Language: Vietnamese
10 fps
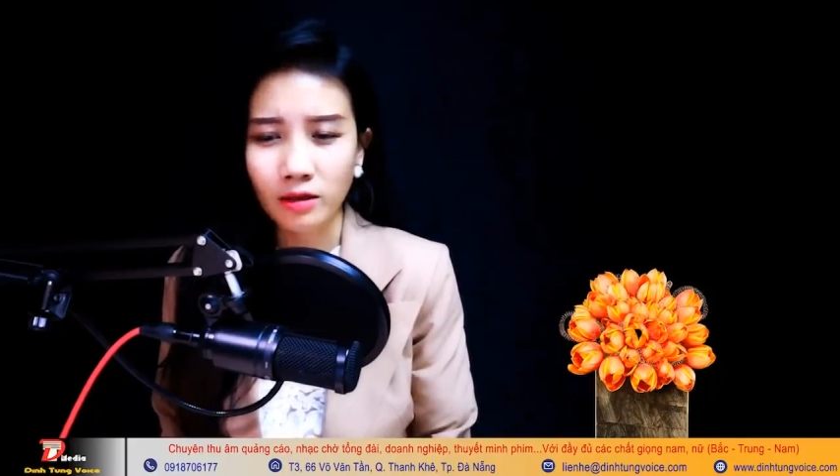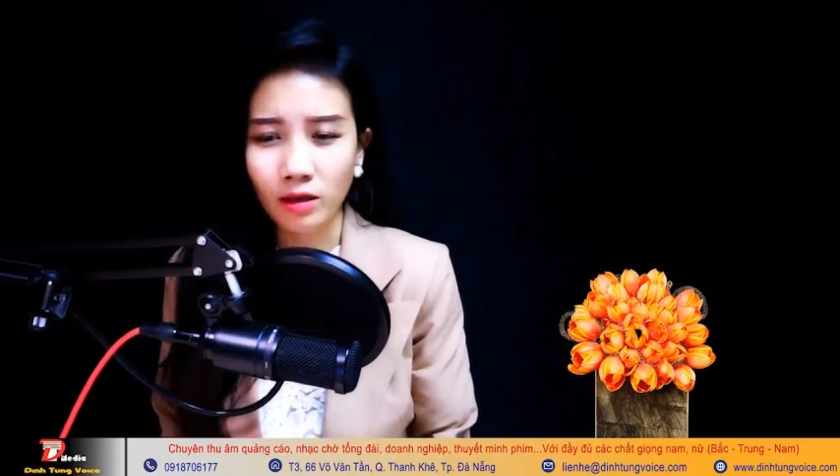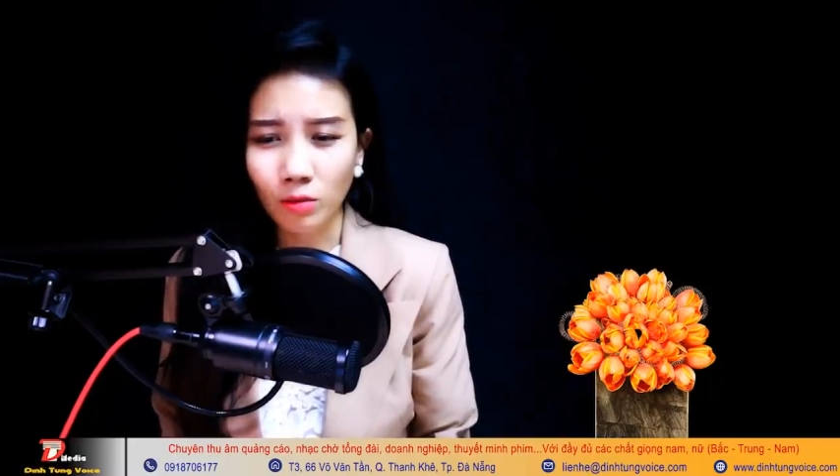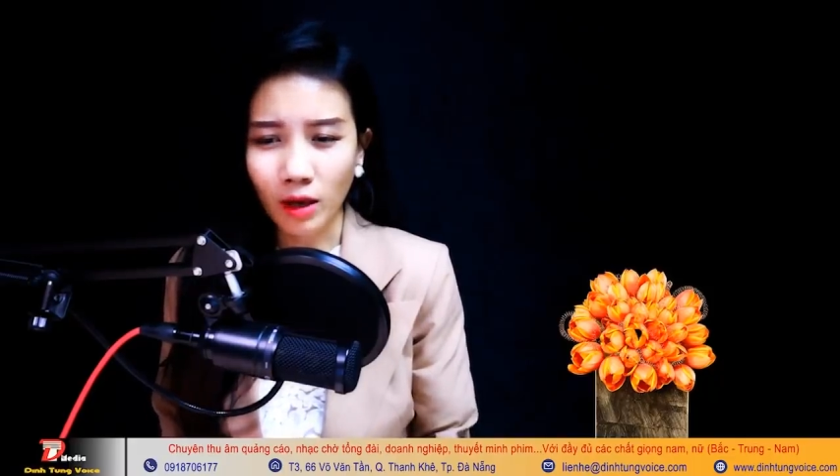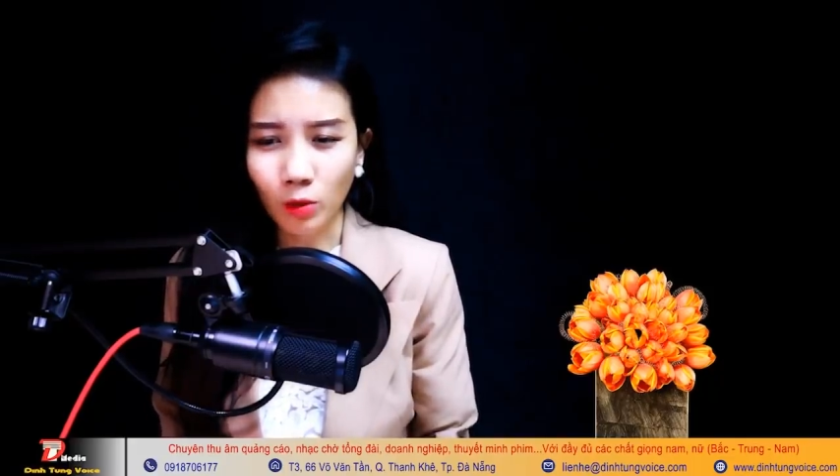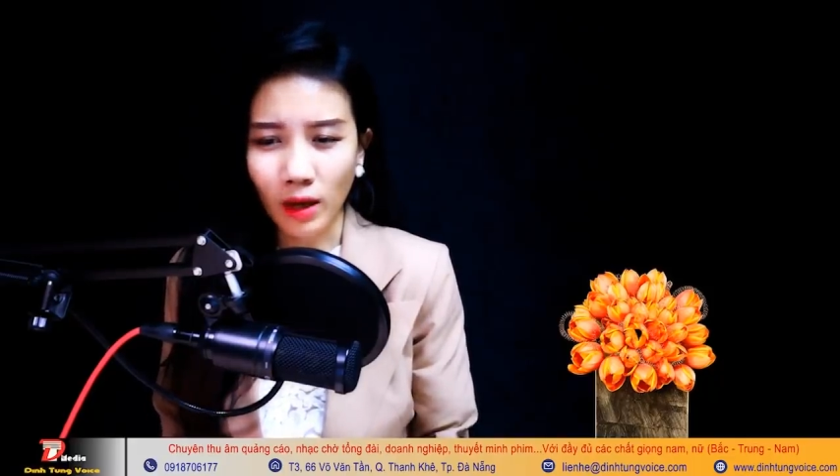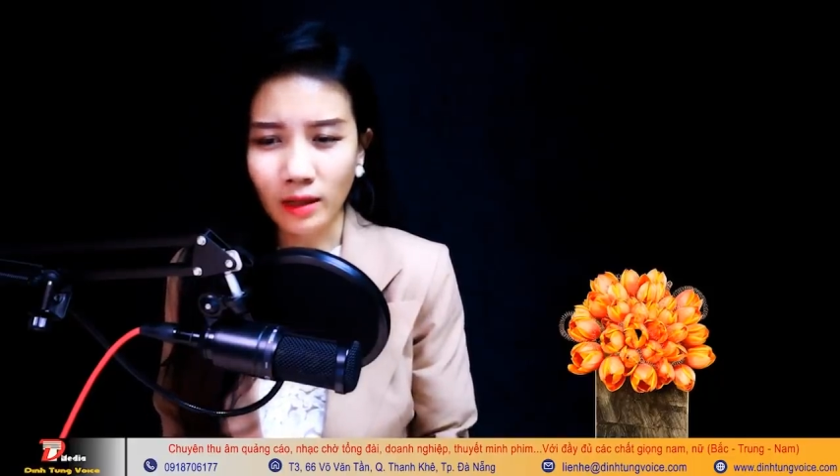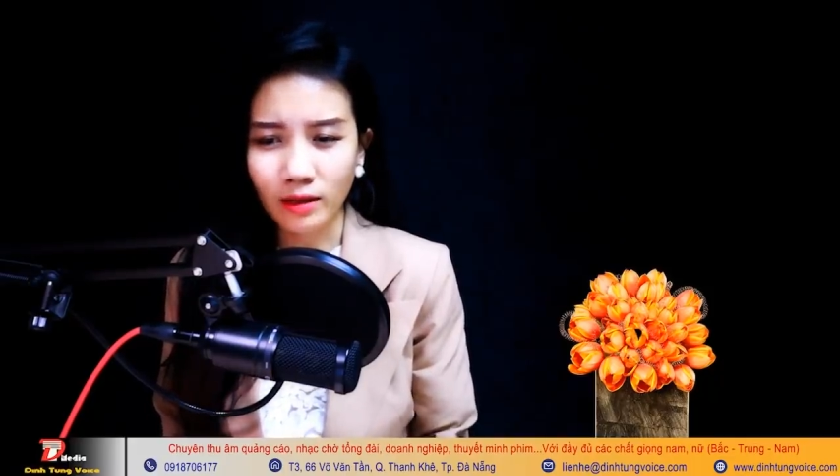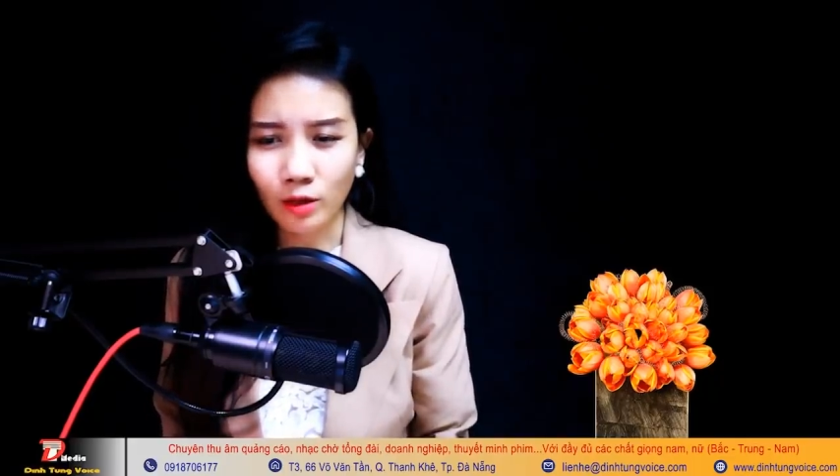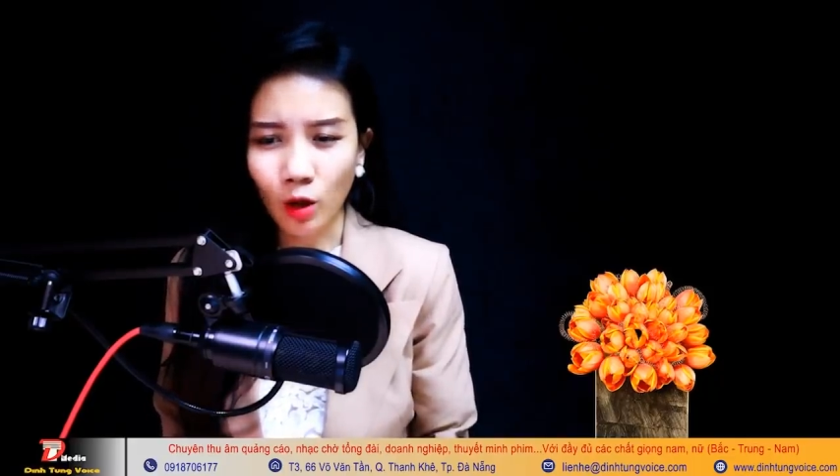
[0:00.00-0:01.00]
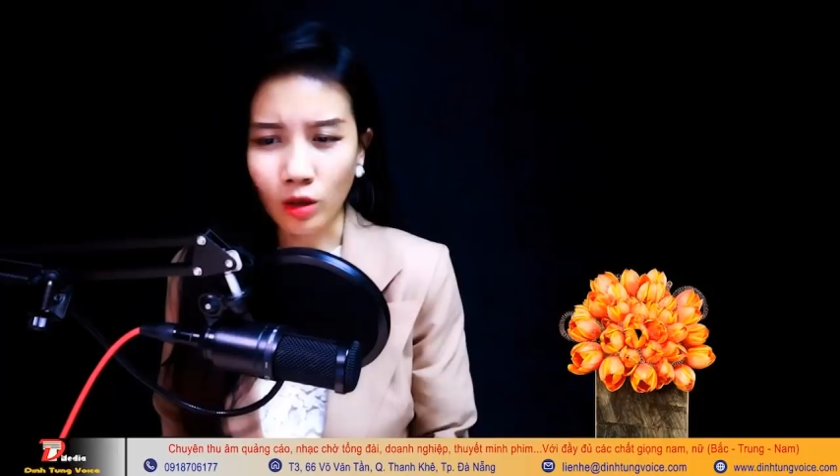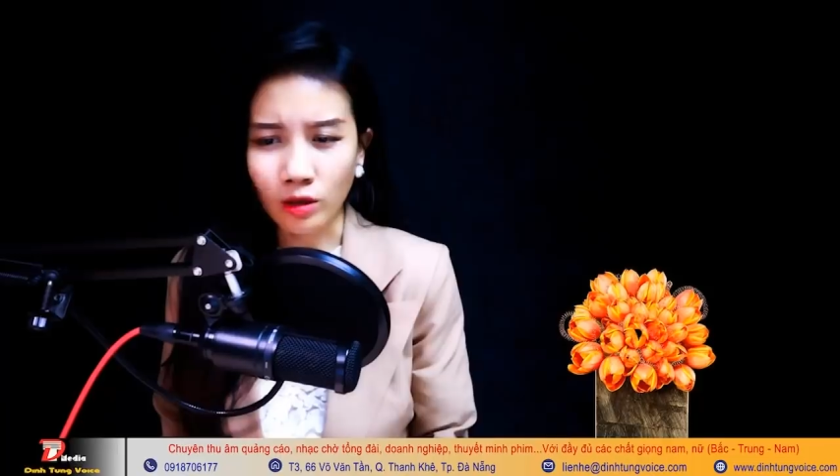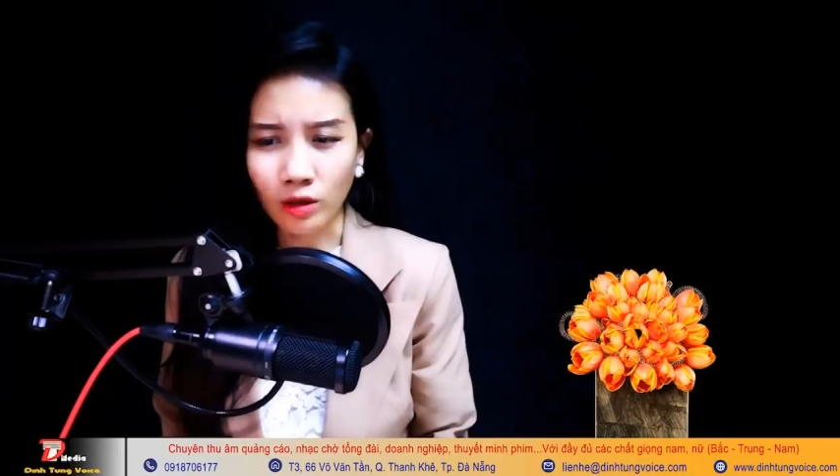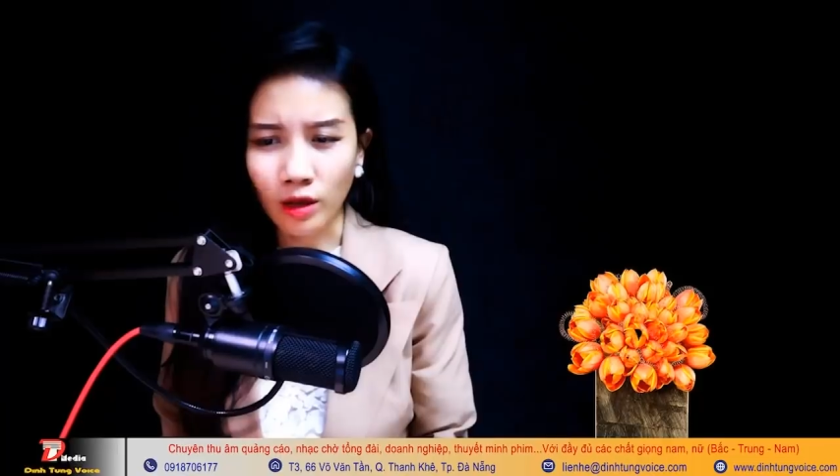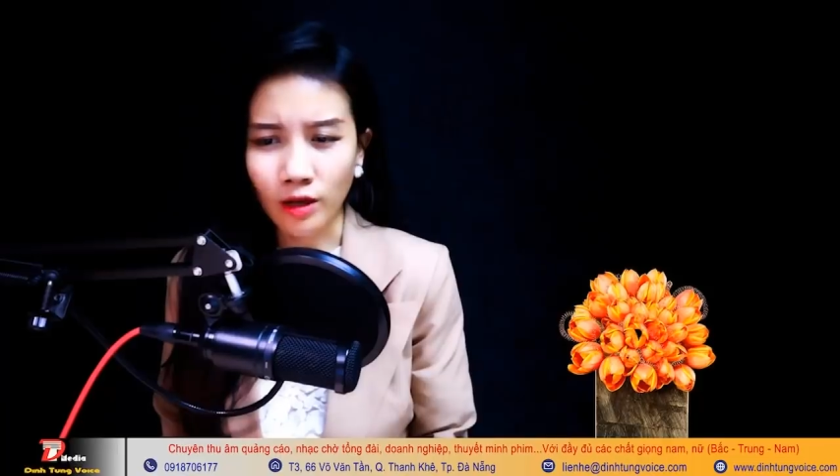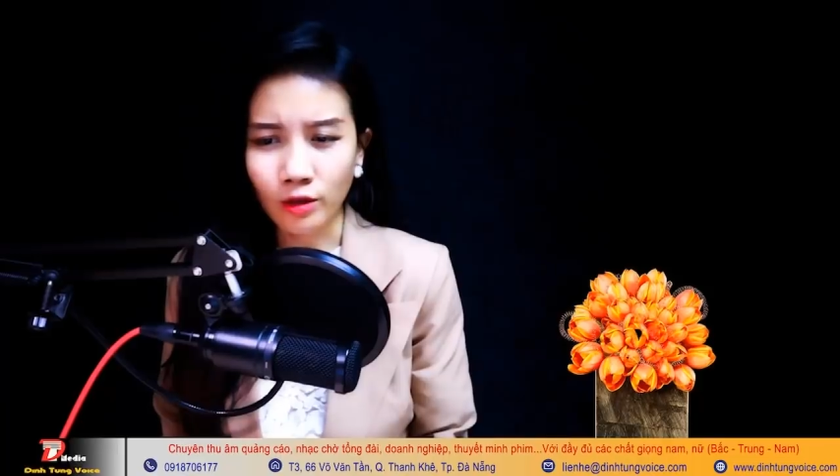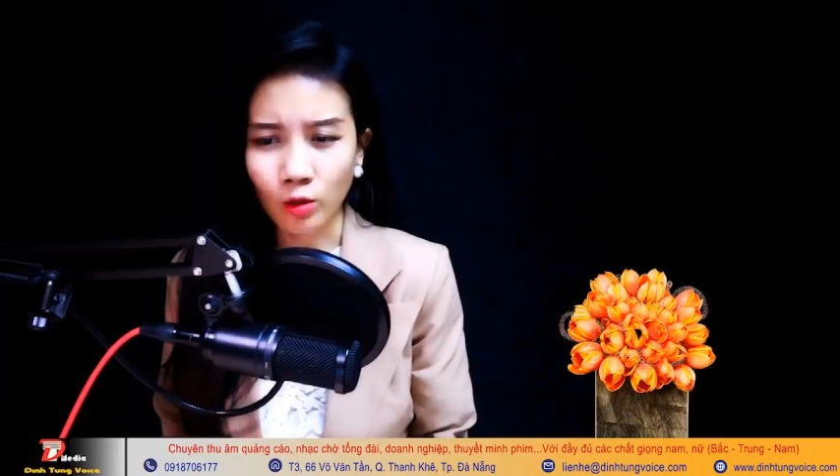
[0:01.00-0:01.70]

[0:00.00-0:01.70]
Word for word: Gương mặt của anh đỏ ửng lên